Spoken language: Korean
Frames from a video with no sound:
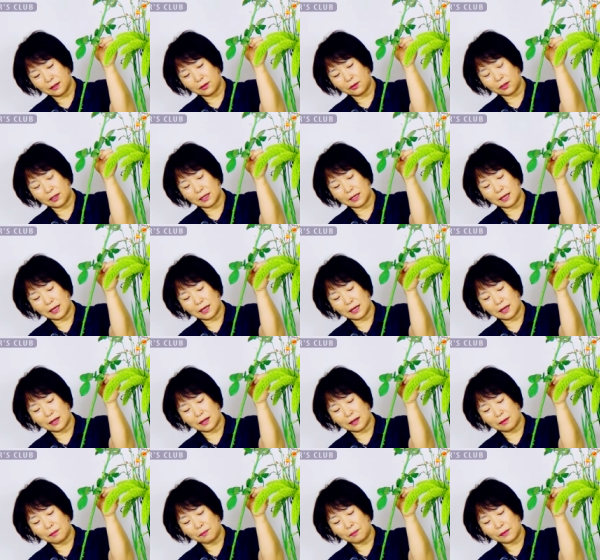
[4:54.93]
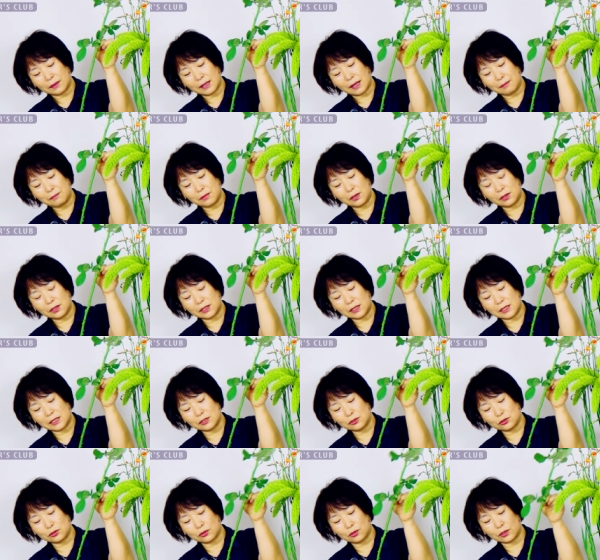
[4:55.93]
여기가 단면이
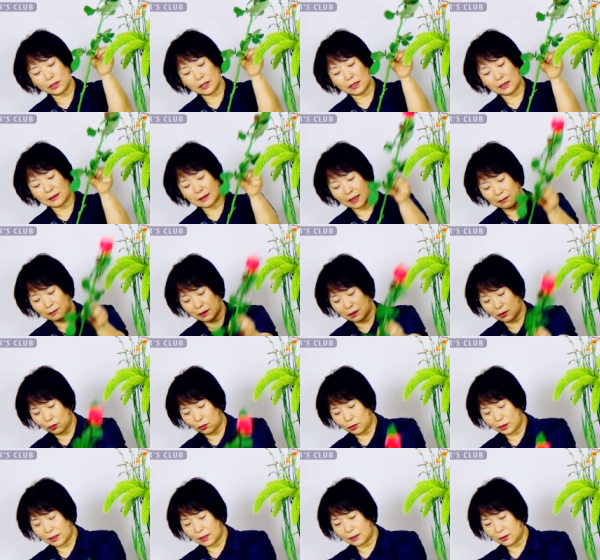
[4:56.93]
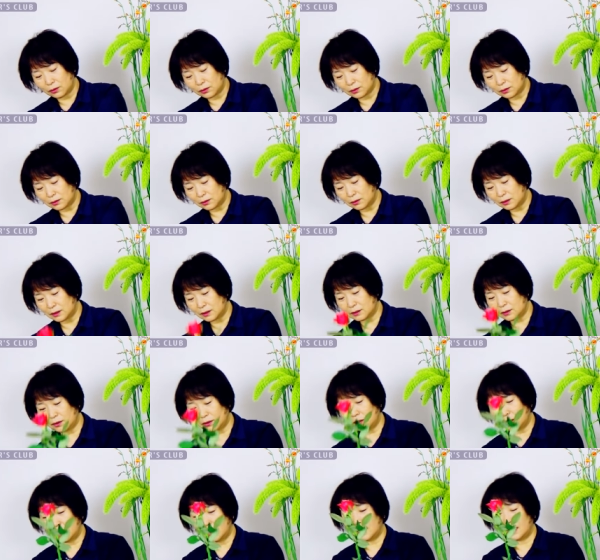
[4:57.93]
길수록 얘가 장미는 오래 가거든요.
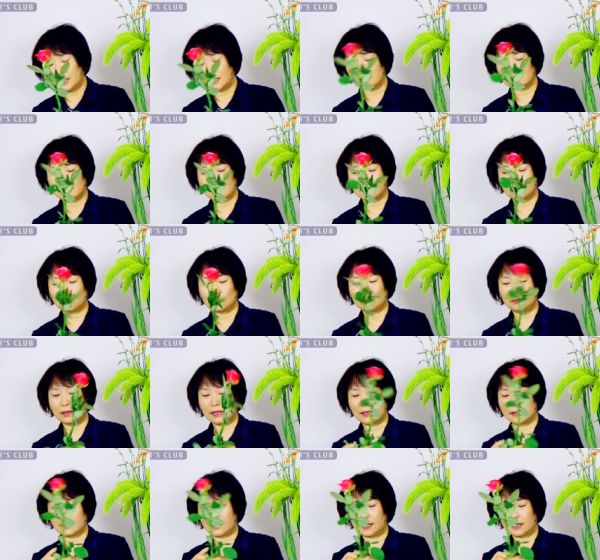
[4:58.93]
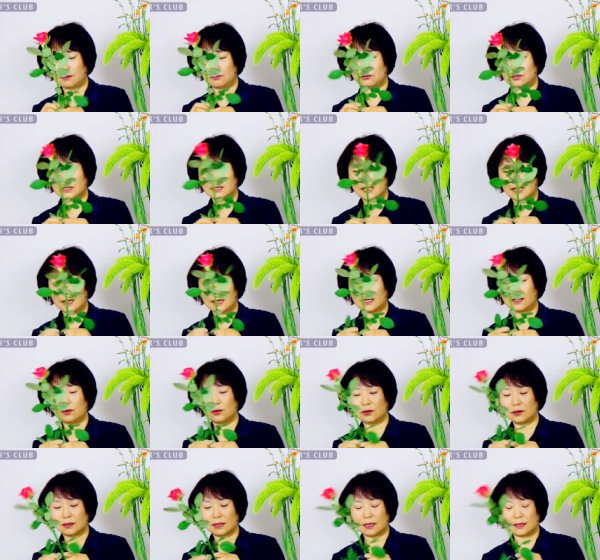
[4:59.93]
그래서 항상 준비할 때 물에 담가
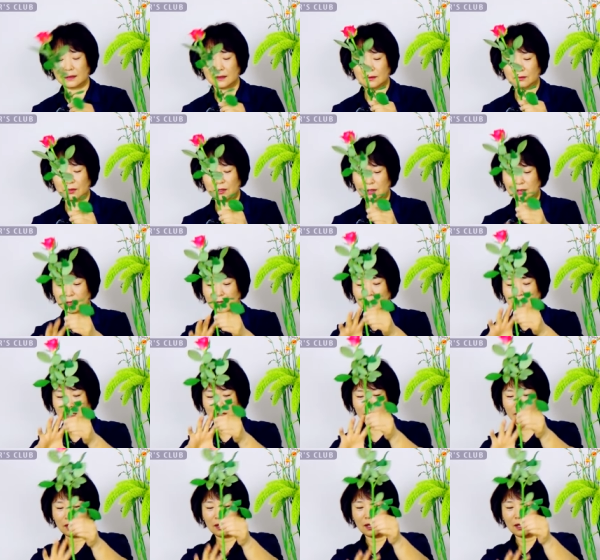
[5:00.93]
놓는다 그러면 이렇게 긴,